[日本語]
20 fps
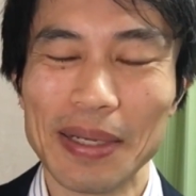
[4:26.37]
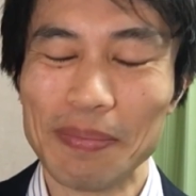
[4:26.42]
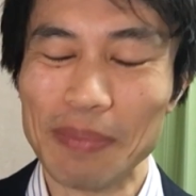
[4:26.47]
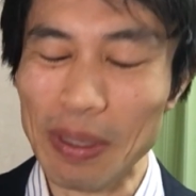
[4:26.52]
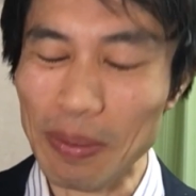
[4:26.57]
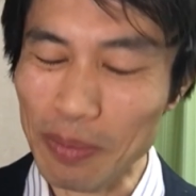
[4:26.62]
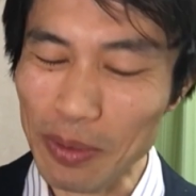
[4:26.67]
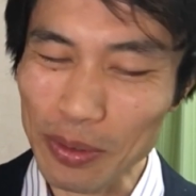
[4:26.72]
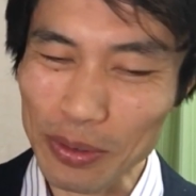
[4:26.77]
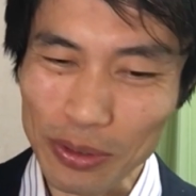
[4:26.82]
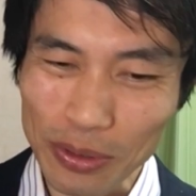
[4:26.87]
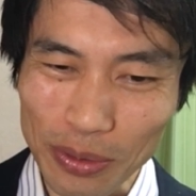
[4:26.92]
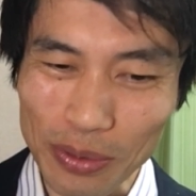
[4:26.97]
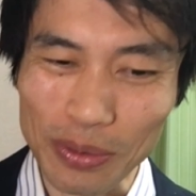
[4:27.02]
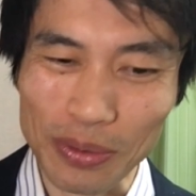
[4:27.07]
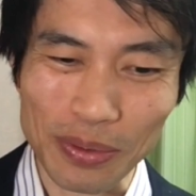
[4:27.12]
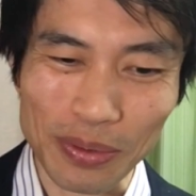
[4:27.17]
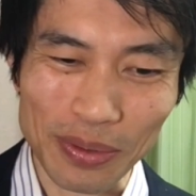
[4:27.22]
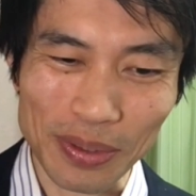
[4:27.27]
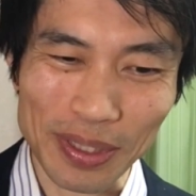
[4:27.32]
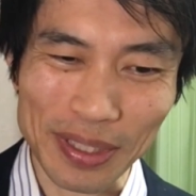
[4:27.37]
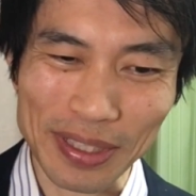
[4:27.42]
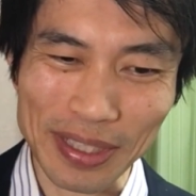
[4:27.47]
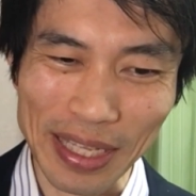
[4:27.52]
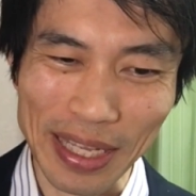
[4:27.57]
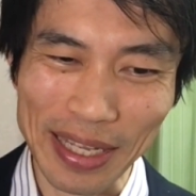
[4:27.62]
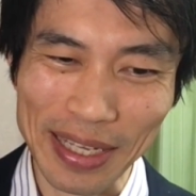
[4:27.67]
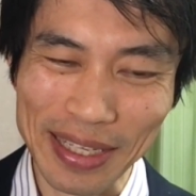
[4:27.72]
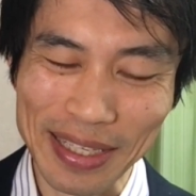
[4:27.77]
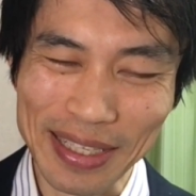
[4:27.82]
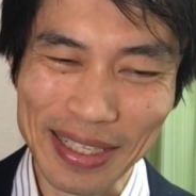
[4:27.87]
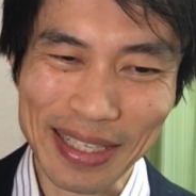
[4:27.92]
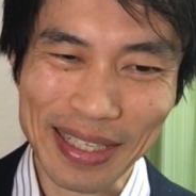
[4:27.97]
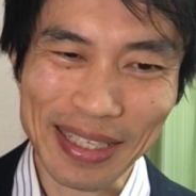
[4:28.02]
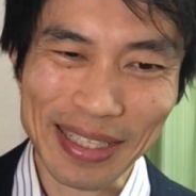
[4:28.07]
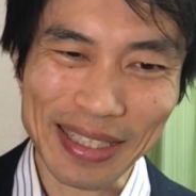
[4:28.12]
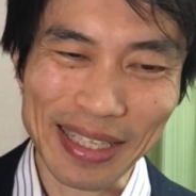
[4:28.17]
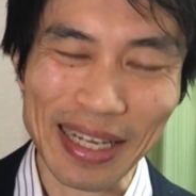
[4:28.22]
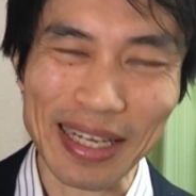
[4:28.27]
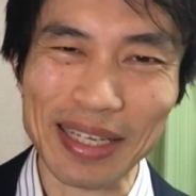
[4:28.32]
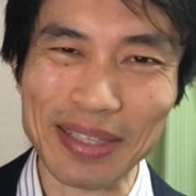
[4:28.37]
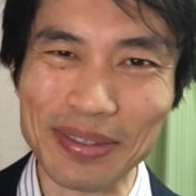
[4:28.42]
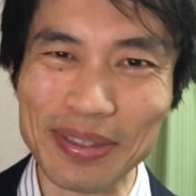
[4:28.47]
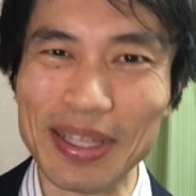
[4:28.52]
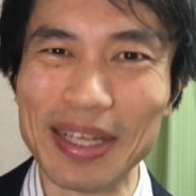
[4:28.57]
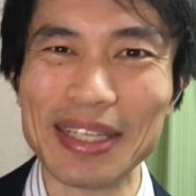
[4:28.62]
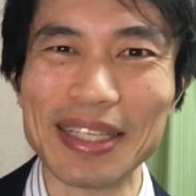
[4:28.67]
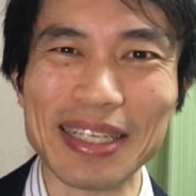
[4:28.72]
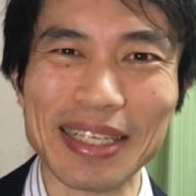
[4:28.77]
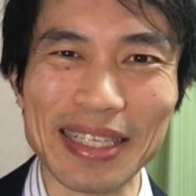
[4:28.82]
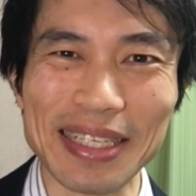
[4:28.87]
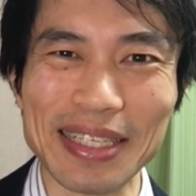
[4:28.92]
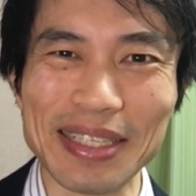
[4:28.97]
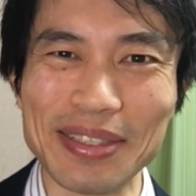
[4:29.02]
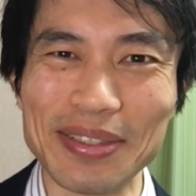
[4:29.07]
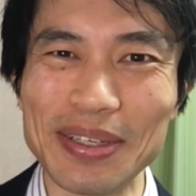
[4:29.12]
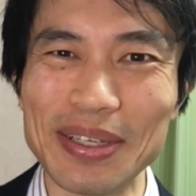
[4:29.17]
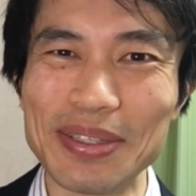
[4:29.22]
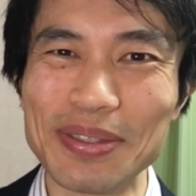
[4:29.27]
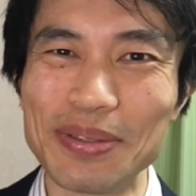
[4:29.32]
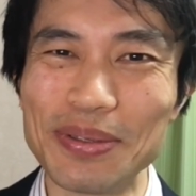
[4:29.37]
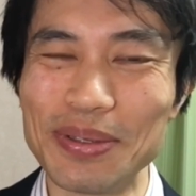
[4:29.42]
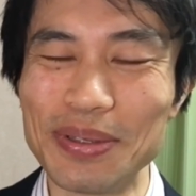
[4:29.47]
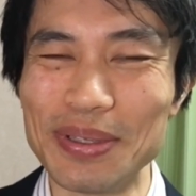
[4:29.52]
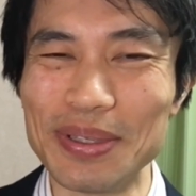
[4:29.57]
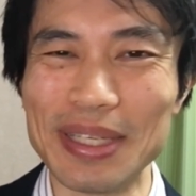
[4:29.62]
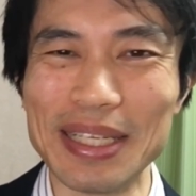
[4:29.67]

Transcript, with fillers: まあもうちょっとですね、なんか具体的に言えるとい